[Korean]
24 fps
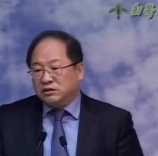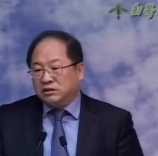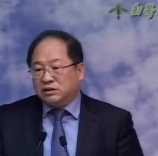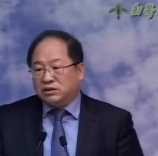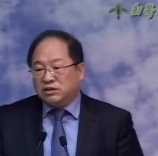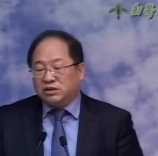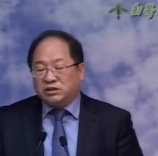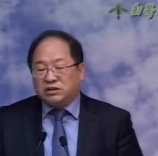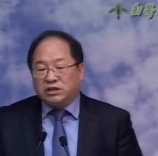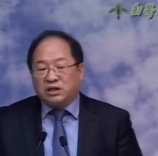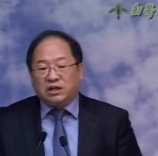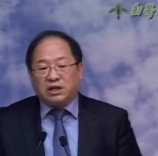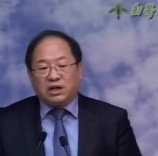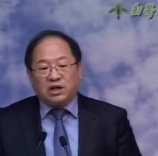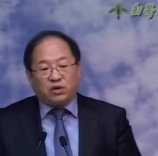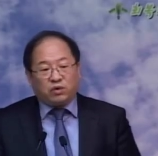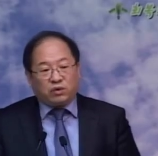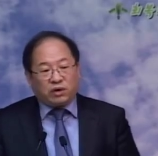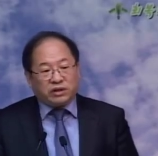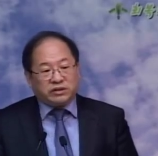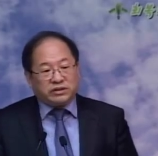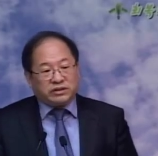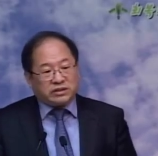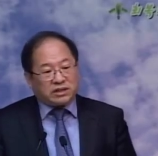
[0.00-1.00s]
그래서 세례
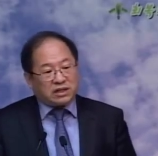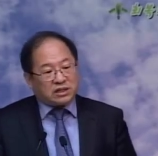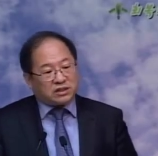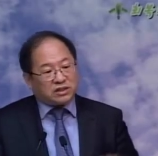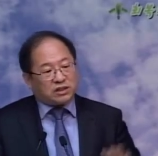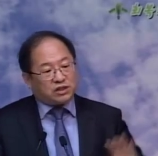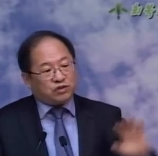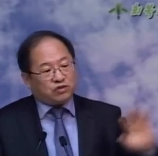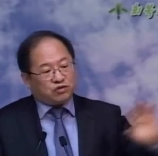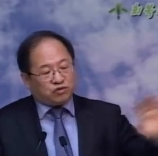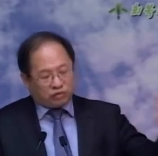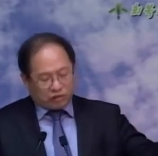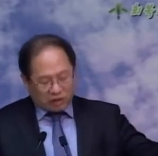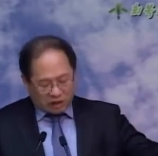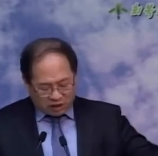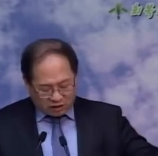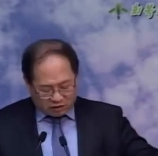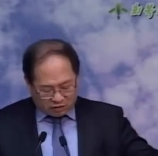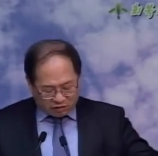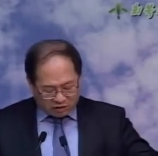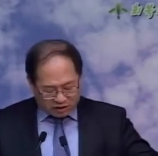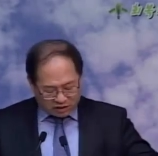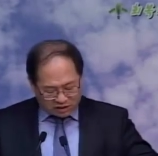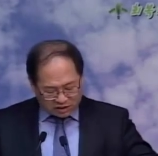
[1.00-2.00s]
요한은 사실
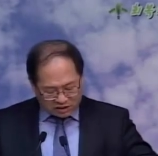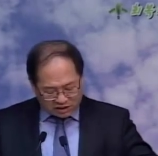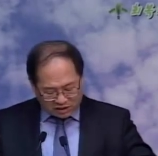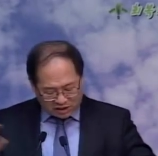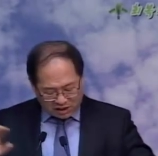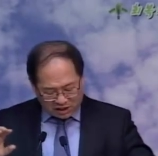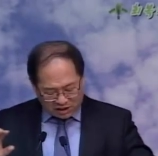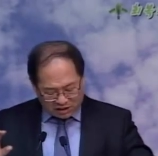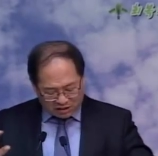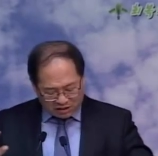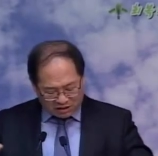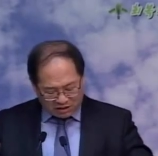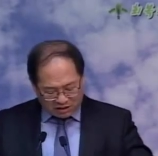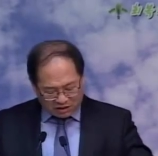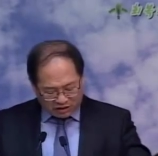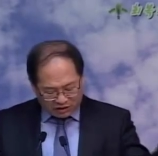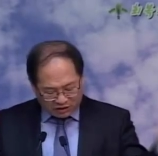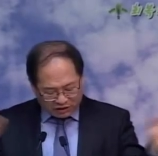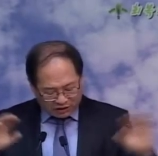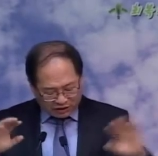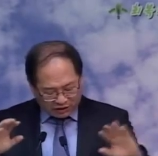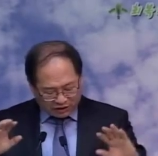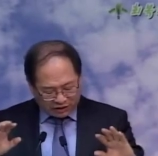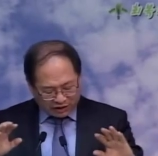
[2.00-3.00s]
구약과 신약을
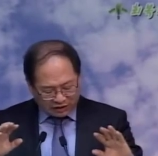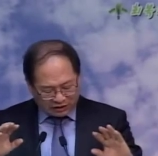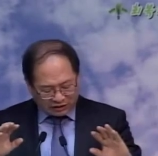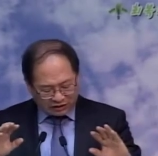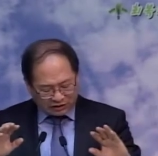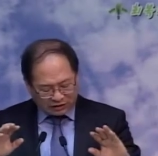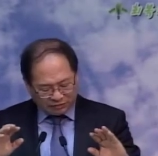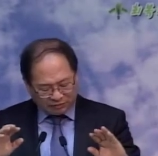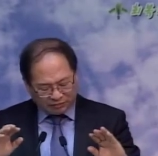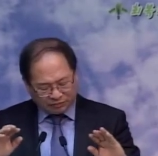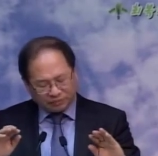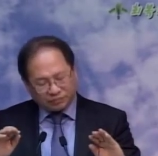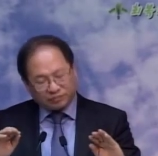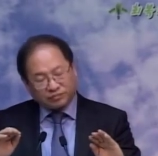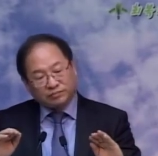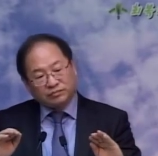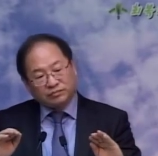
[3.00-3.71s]
연결하는